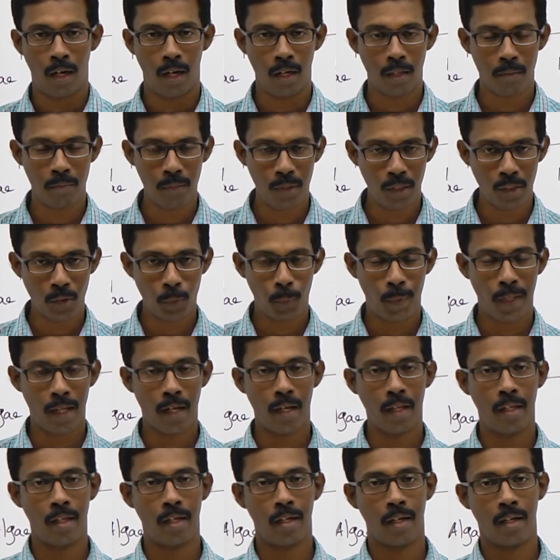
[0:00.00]

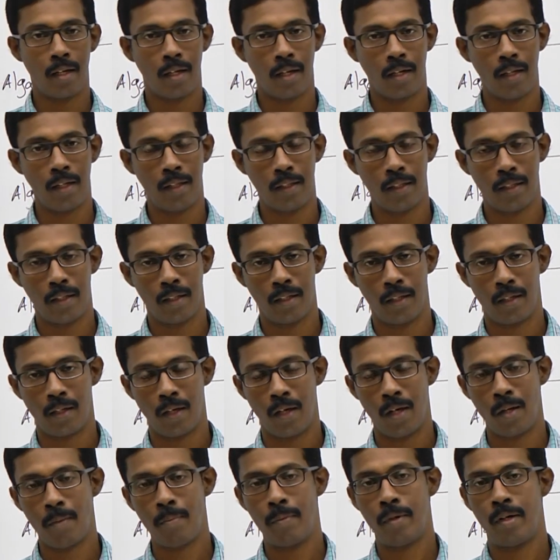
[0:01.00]
அட்மாஸ்பியரில் இருக்கிற இந்த
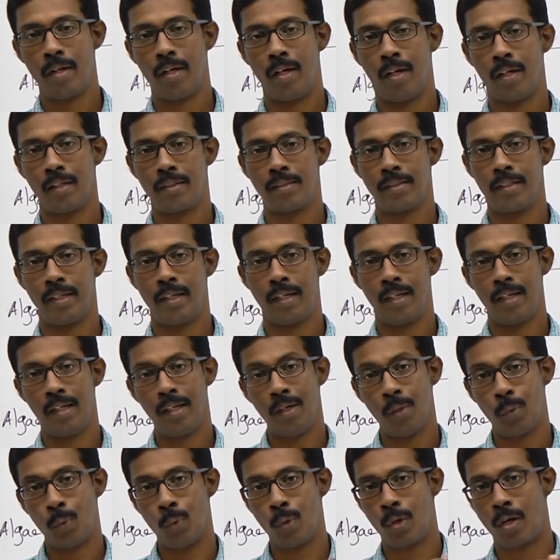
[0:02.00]
கார்பன் டை ஆக்சைடை
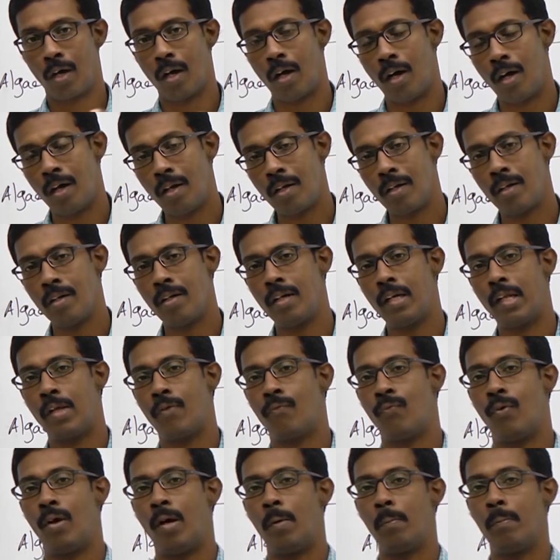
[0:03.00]
ஒரு
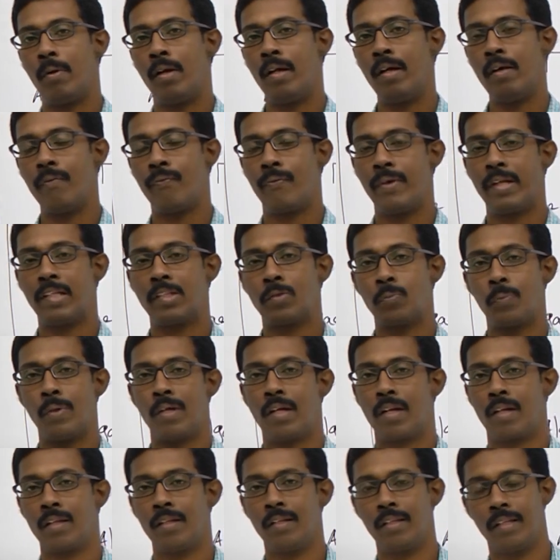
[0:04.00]
ஆர்கானிக் ஃபார்மில் ஃபிக்ஸ்
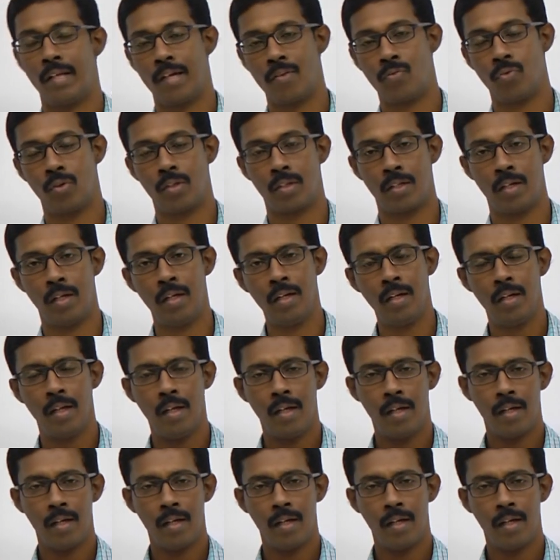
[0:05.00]
பண்ணுறது தான் தட் இஸ் வாட் கால்